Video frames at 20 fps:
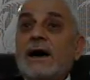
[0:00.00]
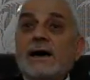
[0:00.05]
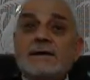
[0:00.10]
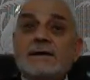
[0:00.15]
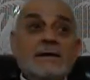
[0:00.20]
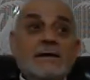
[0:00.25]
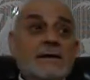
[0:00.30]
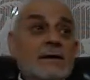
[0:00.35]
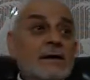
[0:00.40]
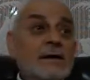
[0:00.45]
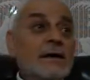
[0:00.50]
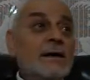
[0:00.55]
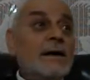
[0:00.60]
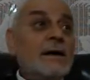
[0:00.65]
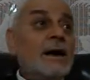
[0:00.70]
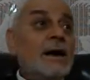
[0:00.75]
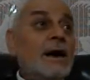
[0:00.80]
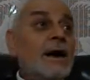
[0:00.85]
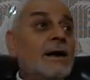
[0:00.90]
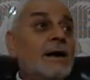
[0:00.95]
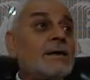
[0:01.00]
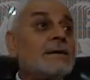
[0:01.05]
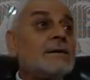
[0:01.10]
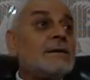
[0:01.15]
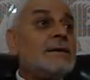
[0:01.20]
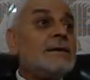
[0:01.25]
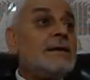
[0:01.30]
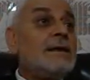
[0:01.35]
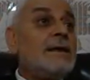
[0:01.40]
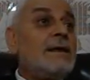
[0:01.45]
Hak
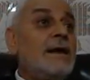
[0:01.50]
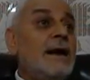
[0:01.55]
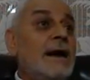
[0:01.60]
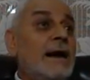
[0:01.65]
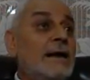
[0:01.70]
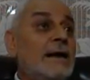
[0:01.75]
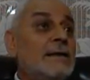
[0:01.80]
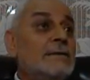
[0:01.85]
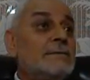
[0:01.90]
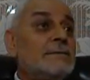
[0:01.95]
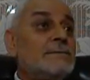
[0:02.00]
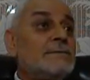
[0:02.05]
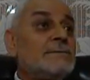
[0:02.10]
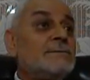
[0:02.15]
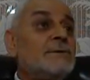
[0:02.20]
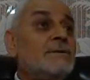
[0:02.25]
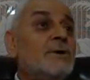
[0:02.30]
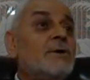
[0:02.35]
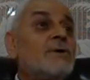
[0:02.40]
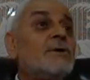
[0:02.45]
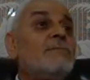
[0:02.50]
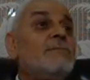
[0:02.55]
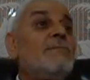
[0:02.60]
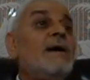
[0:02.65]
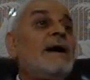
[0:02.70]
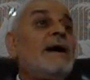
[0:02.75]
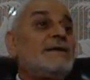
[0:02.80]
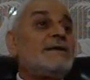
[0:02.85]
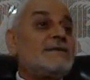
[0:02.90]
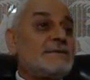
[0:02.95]
haklıyla
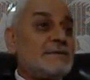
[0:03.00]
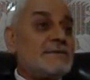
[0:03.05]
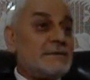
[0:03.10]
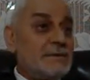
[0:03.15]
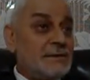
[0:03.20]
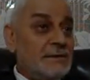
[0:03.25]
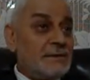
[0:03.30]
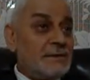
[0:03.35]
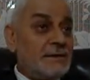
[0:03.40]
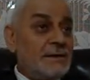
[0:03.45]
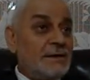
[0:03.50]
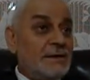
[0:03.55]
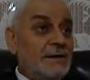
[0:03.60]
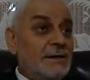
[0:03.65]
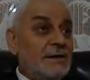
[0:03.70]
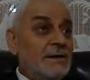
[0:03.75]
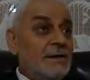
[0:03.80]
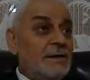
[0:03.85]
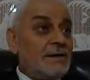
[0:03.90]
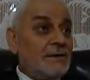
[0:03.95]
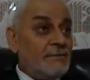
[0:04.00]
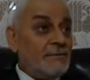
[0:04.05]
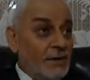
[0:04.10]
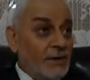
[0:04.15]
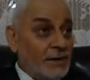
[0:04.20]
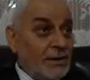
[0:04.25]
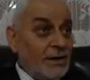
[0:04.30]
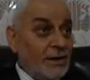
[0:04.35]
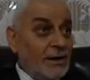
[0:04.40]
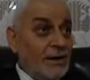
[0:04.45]
görünmez.
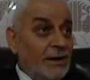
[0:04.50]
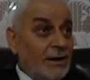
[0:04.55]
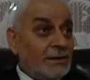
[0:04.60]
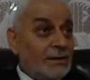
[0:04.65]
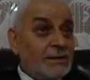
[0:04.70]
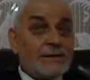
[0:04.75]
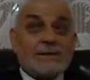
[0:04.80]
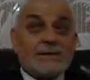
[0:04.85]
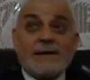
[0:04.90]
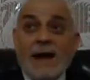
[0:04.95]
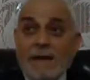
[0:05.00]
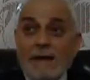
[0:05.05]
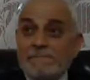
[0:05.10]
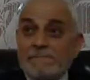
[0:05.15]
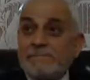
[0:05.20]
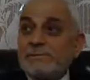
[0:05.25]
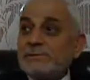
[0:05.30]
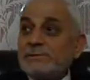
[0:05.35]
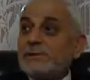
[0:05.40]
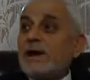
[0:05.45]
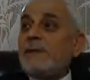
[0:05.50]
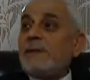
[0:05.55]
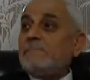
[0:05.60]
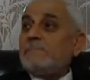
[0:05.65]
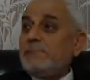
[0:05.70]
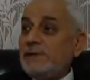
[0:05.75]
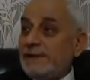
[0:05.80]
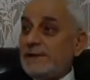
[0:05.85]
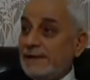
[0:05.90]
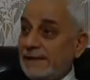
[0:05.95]
Fakat Rab,
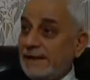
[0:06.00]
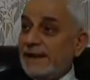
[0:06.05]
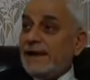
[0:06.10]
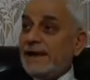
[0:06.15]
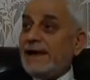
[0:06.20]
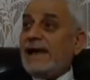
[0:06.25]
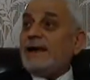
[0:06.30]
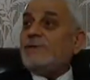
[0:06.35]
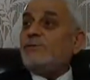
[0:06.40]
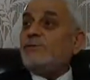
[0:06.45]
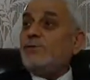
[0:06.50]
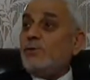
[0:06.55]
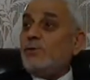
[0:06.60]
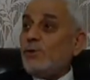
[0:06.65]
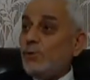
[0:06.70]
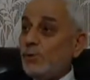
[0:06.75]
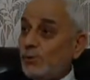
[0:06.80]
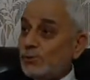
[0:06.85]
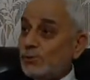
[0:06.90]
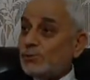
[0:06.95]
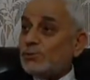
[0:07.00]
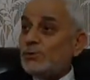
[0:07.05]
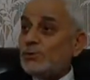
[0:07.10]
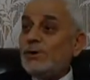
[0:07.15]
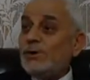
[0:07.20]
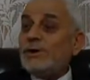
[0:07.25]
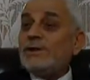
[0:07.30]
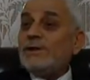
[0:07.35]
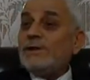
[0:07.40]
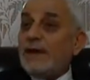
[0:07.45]
Rabbli ile görünür.
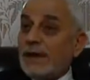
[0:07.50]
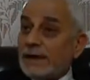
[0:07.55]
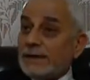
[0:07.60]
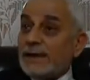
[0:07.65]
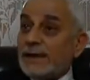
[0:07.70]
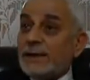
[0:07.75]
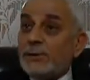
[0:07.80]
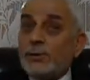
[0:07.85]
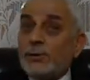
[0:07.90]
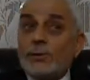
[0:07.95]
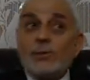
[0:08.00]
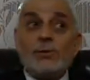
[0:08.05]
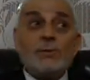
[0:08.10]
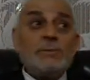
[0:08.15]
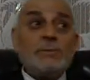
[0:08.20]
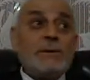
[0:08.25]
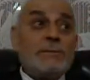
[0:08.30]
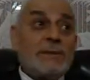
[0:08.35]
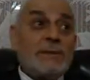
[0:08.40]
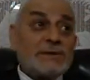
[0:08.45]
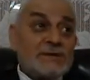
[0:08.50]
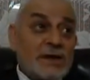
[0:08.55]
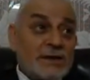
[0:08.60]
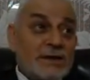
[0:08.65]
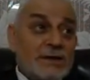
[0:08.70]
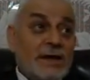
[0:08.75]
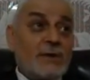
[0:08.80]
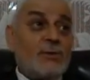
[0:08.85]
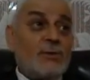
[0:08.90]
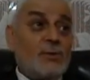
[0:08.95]
Nereden görünür? Bir
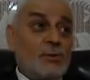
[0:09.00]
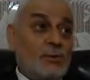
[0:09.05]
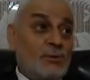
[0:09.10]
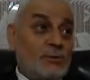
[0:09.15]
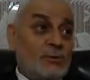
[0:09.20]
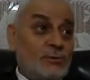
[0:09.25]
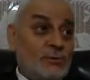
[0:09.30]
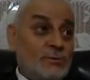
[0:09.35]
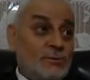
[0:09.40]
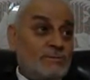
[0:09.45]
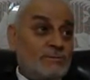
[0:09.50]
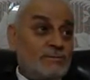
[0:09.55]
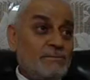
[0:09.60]
masardan görünür.